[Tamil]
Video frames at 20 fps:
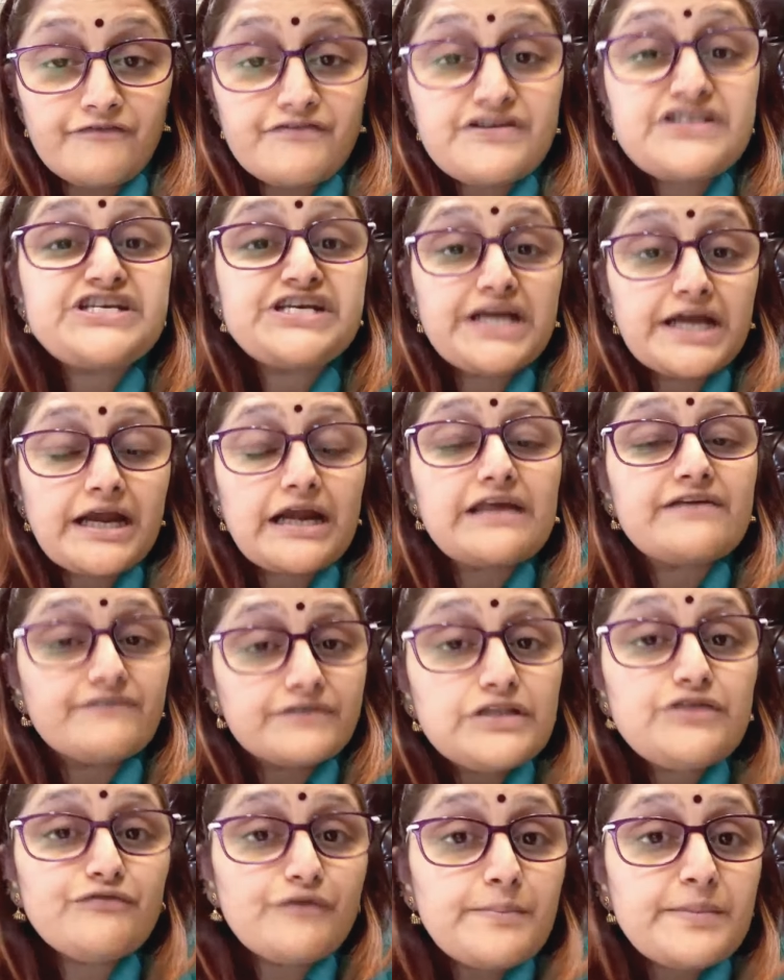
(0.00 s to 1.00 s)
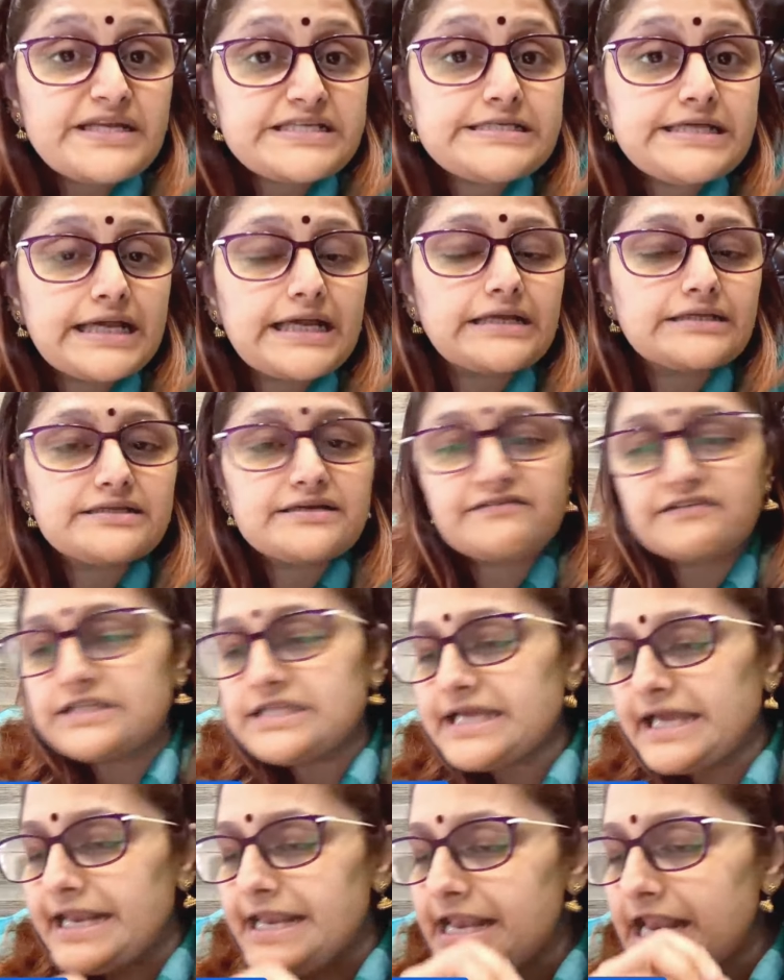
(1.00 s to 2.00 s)
விஷயங்களை வந்து விமர்சிக்கிறதுக்கு
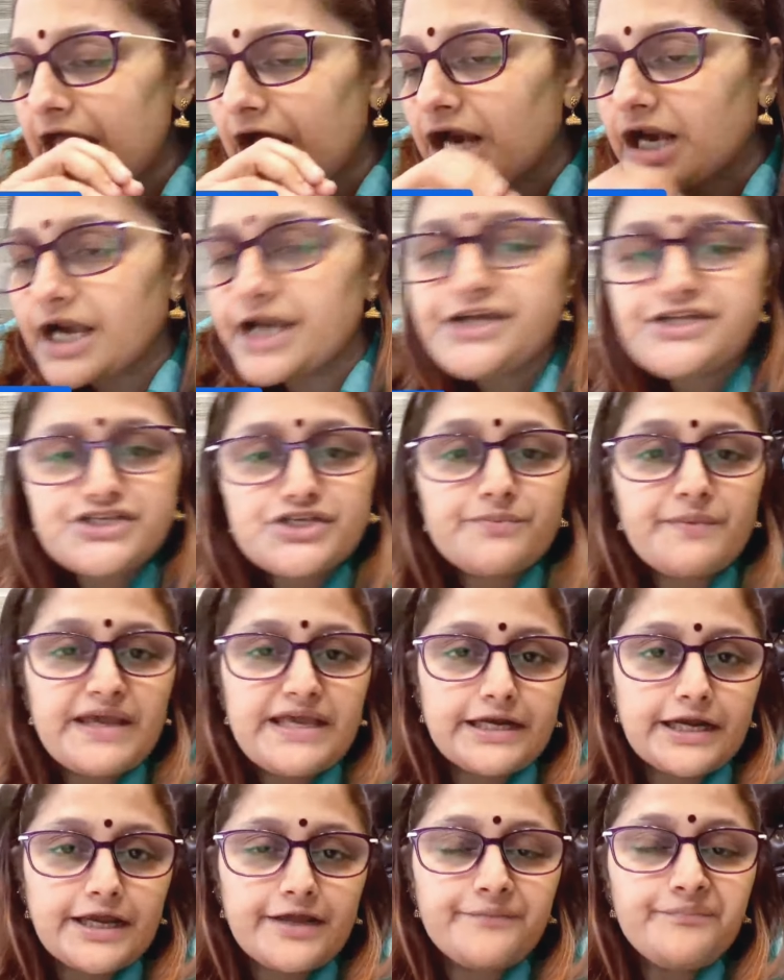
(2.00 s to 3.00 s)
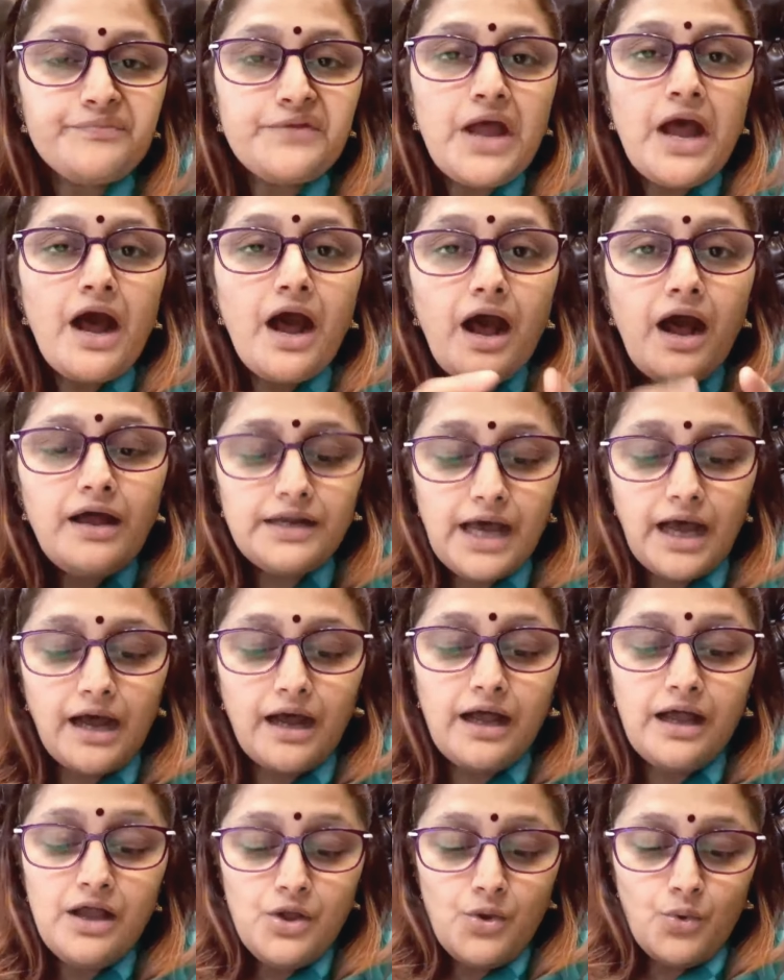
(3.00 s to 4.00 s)
வந்து எல்லா ரைட்ஸுமே இருக்கு ஆனா
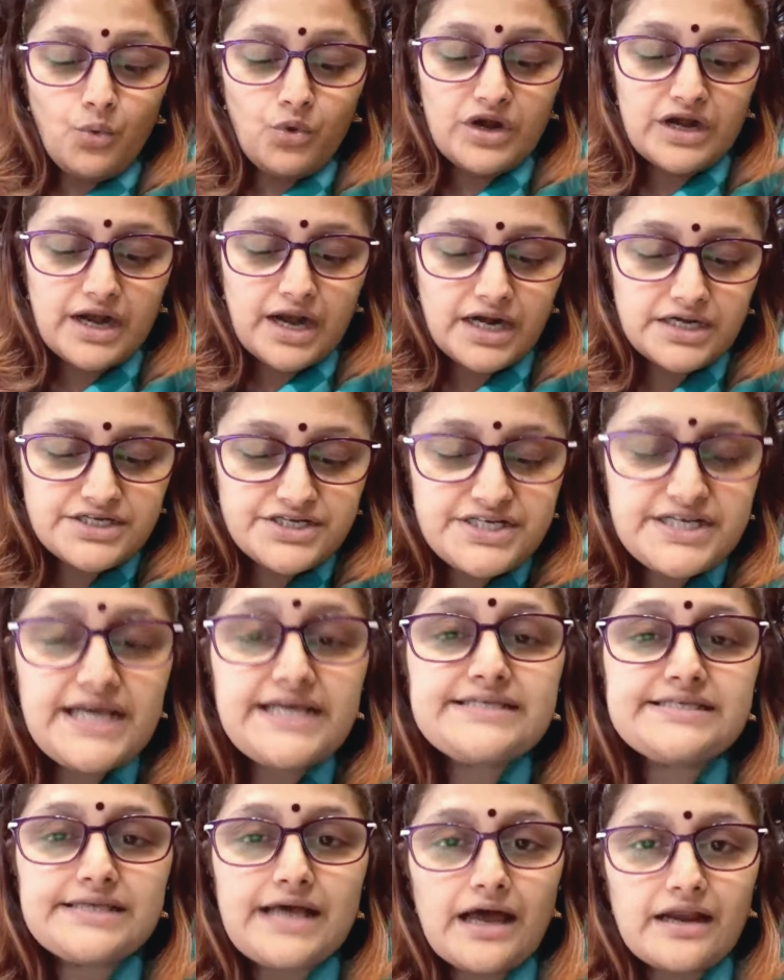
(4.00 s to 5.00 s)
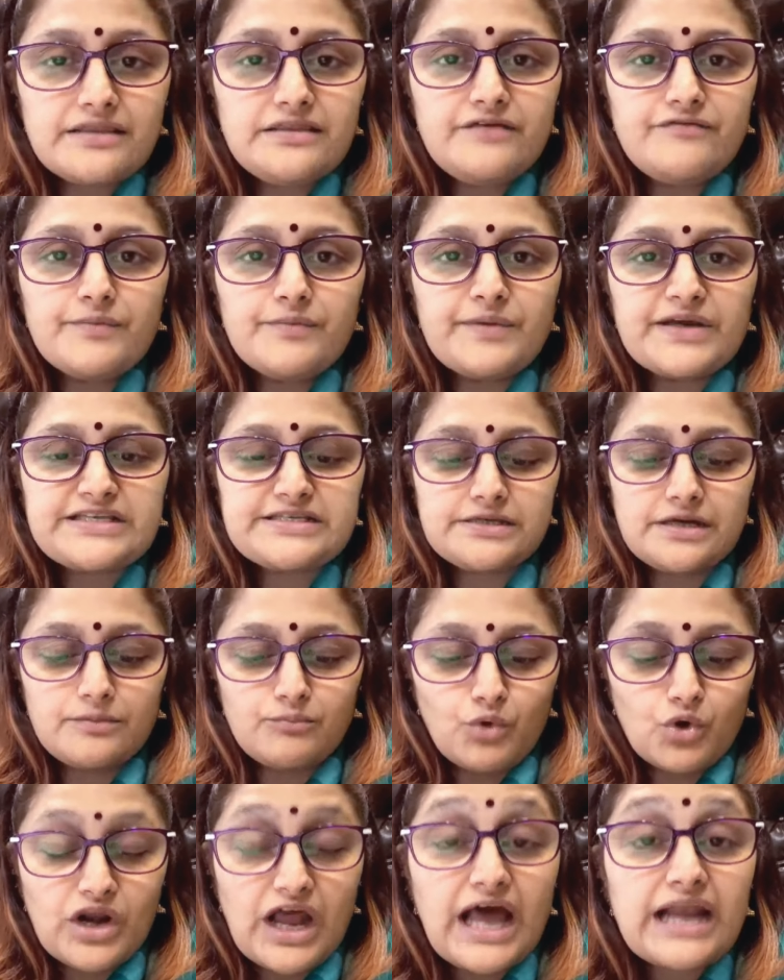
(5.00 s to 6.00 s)
ஒரு கட்சியை சார்ந்த விமர்சனம்
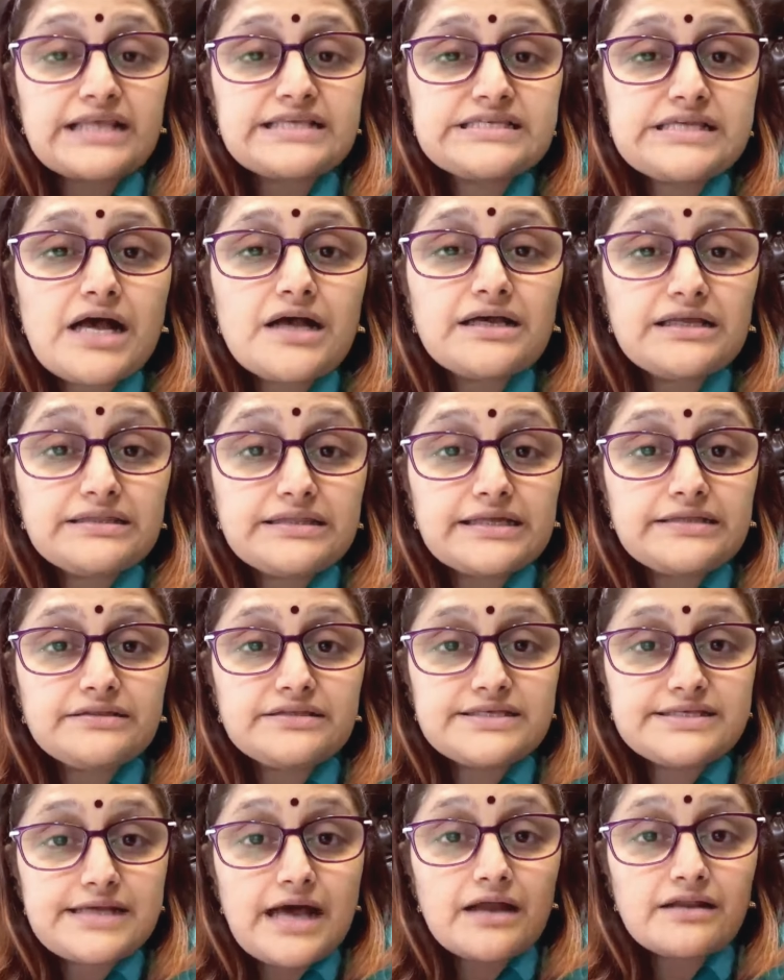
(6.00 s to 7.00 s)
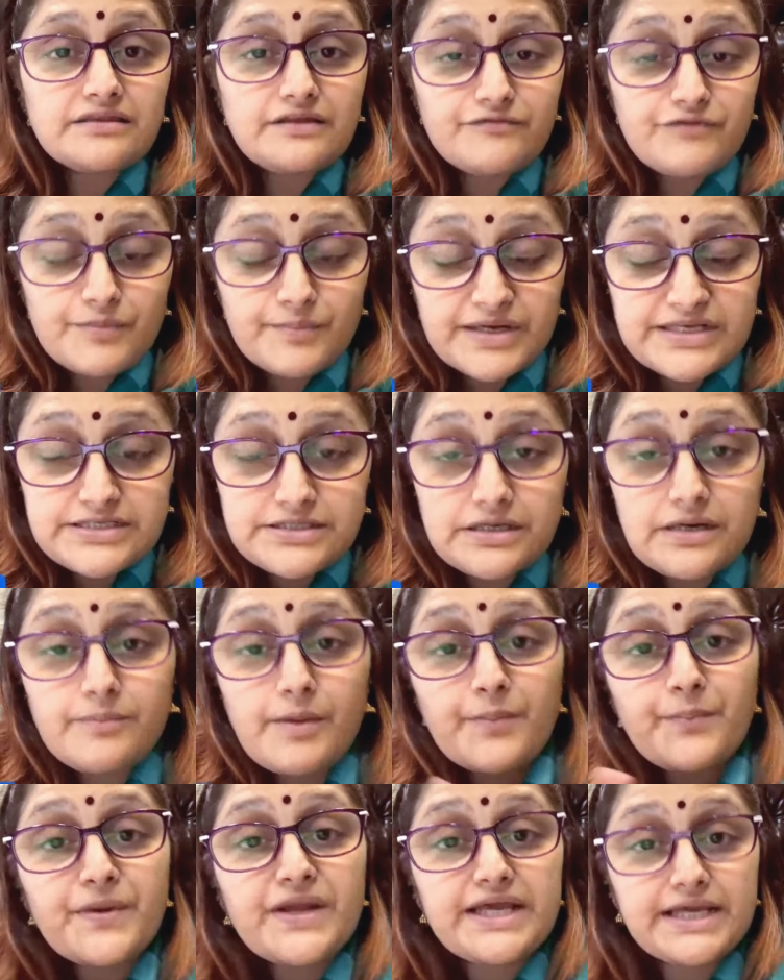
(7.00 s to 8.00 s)
ஒரு அரசாங்கத்தை சார்ந்த விமர்சனம்
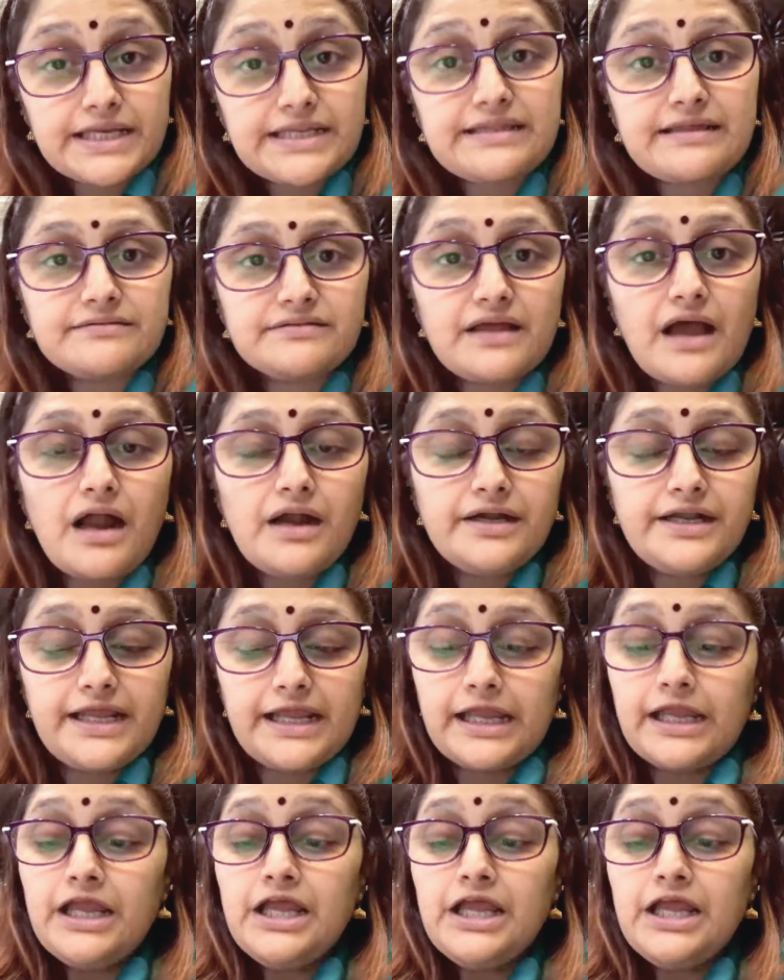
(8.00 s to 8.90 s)
அப்படிங்கிறத தாண்டி